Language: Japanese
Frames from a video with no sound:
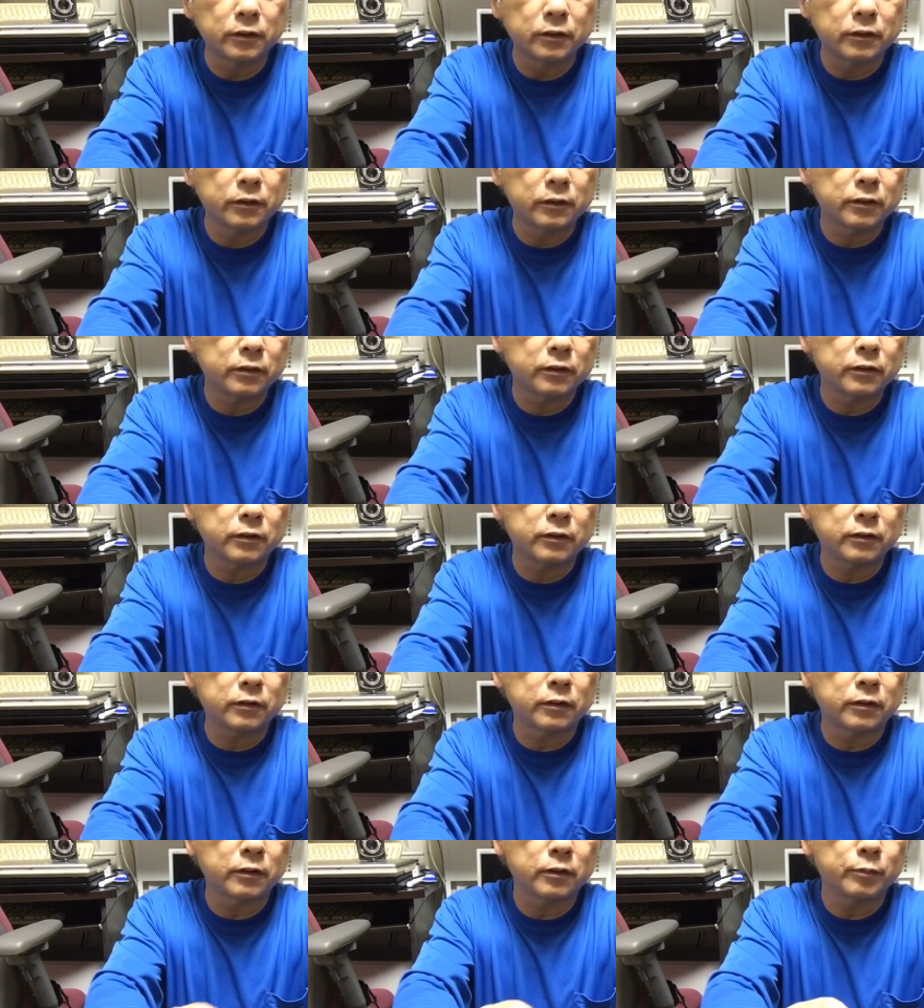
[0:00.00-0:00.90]

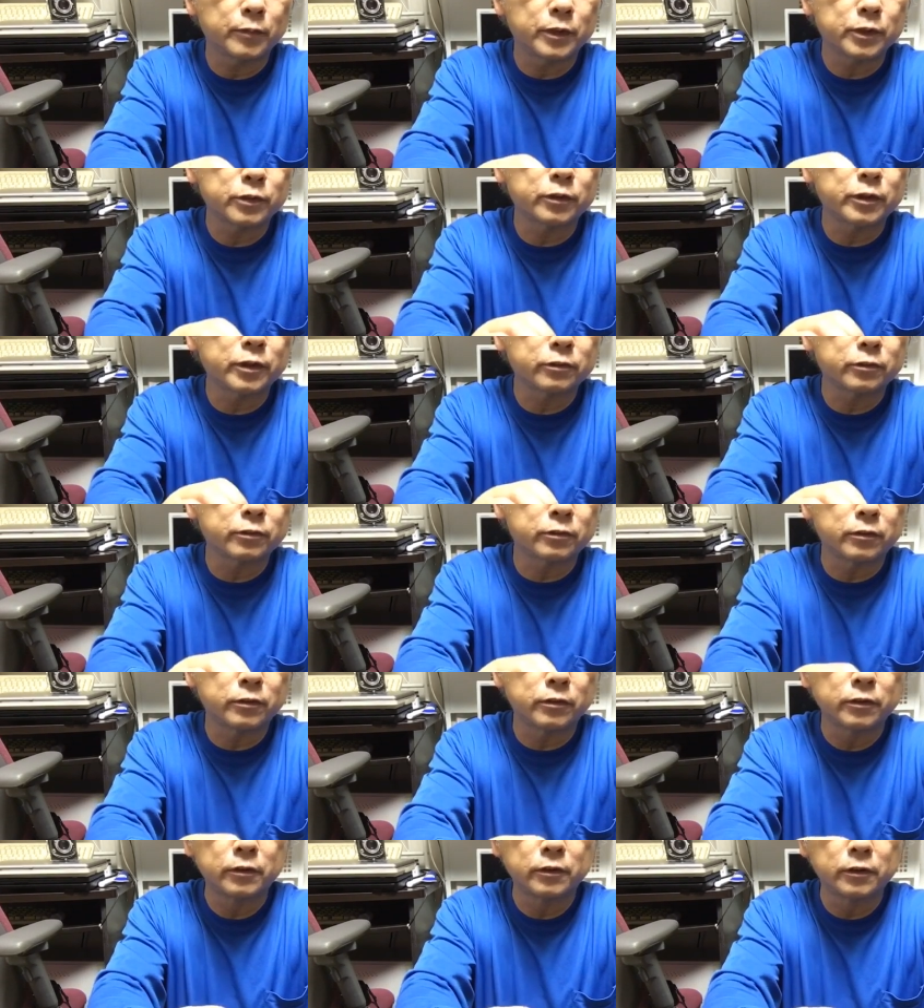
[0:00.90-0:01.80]
で、まあ、その
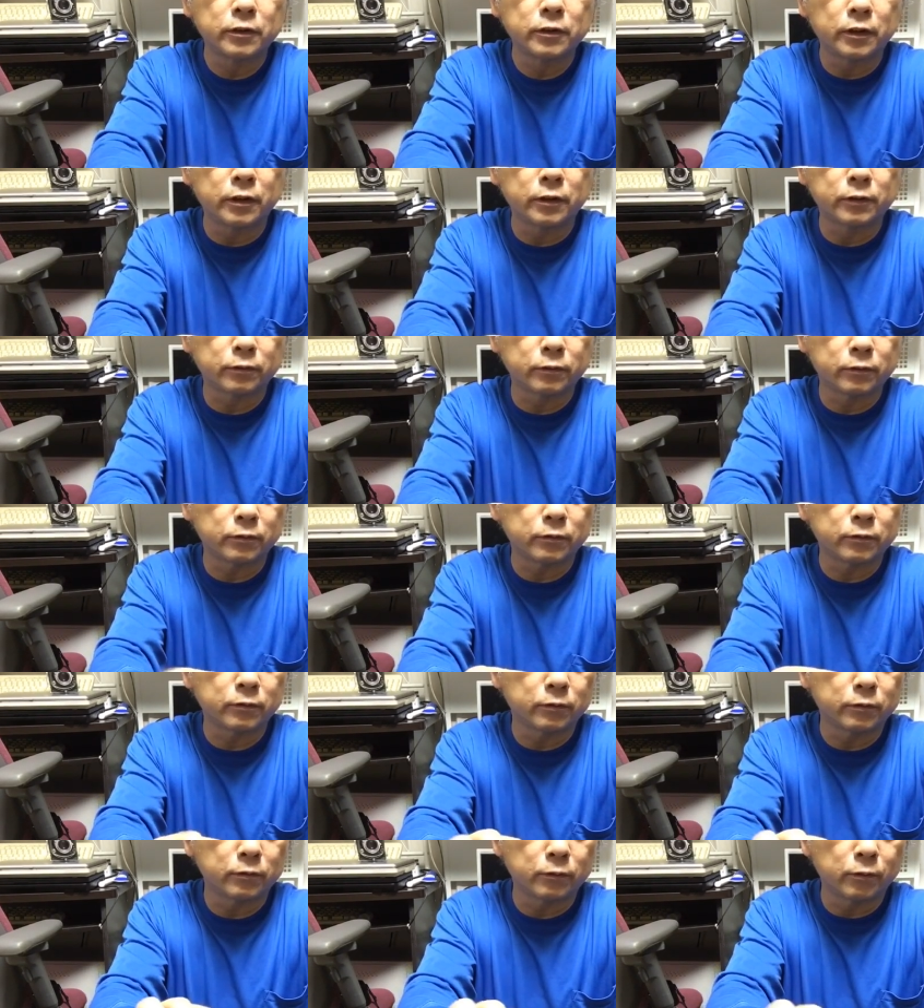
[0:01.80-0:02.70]
後、あの、
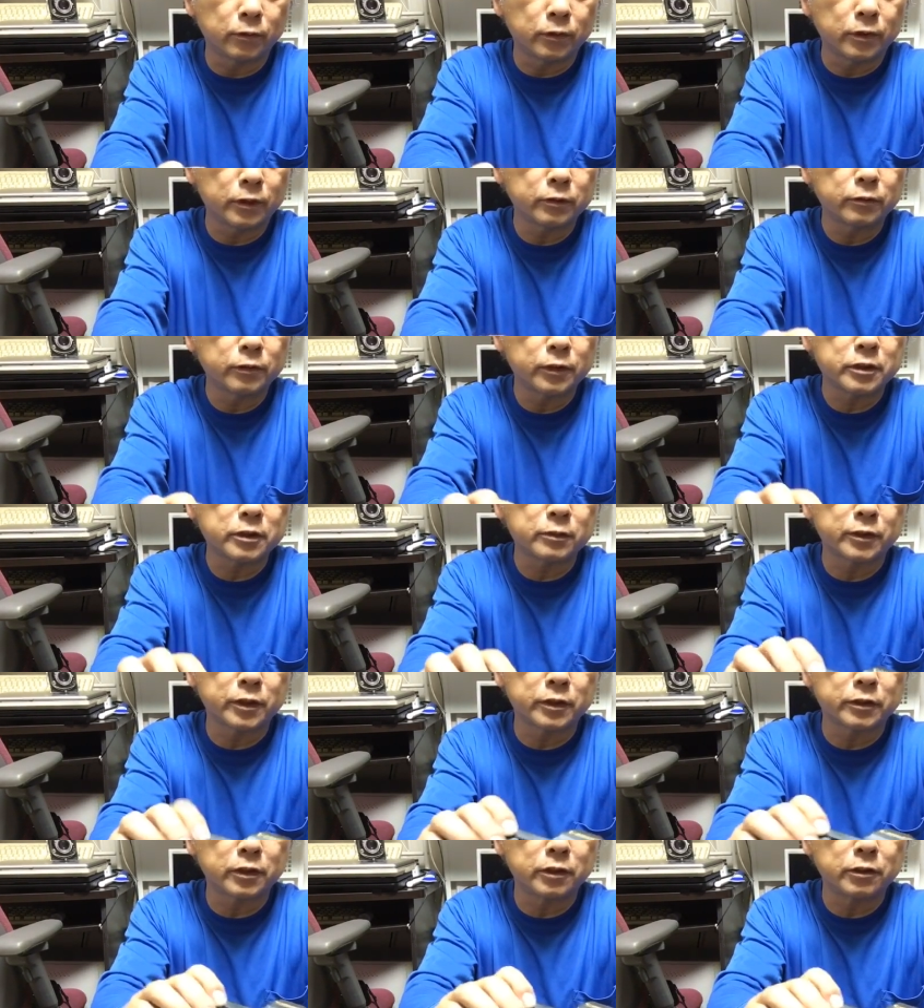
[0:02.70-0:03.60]
お金を出しても
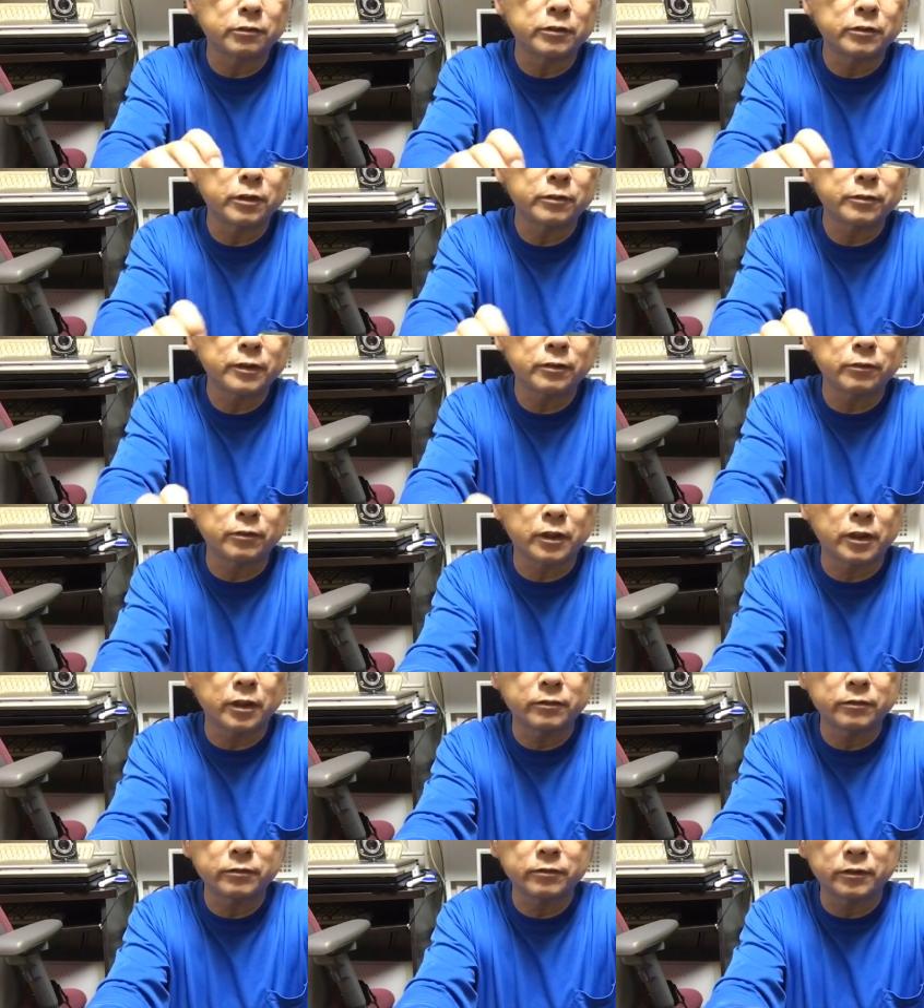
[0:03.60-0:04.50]
らってニュー F1 を
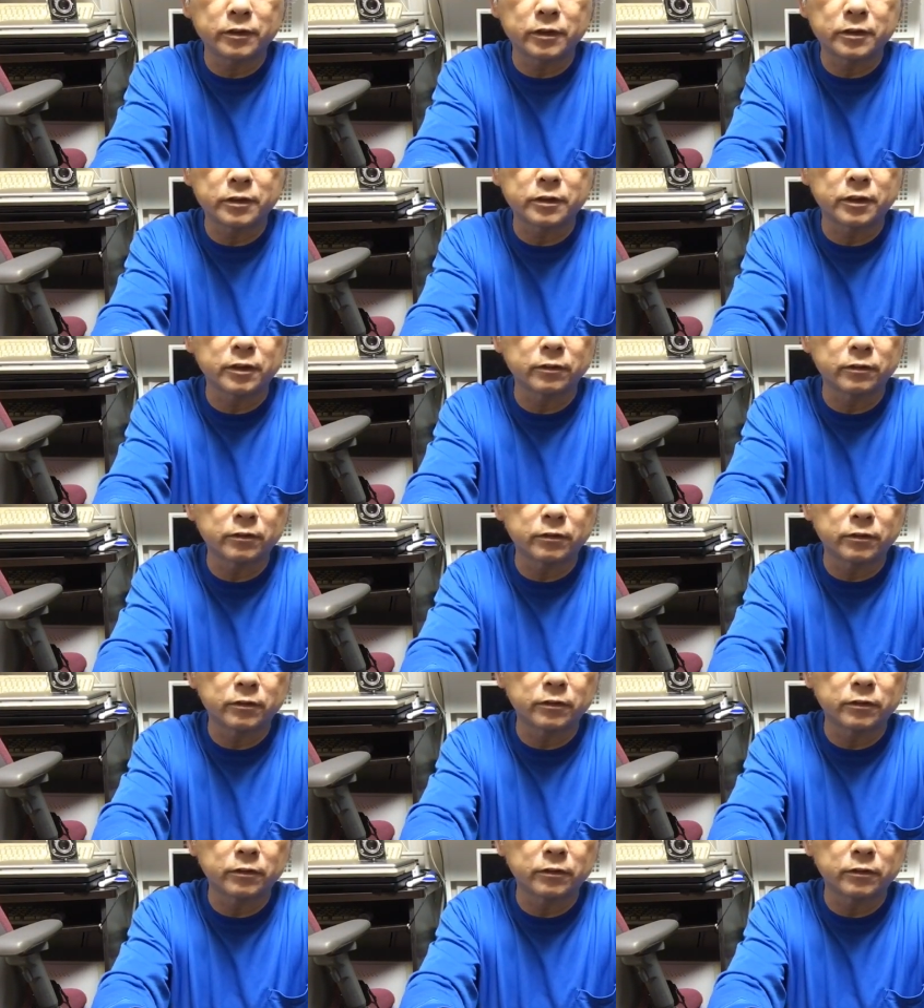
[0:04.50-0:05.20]
買うんですけど、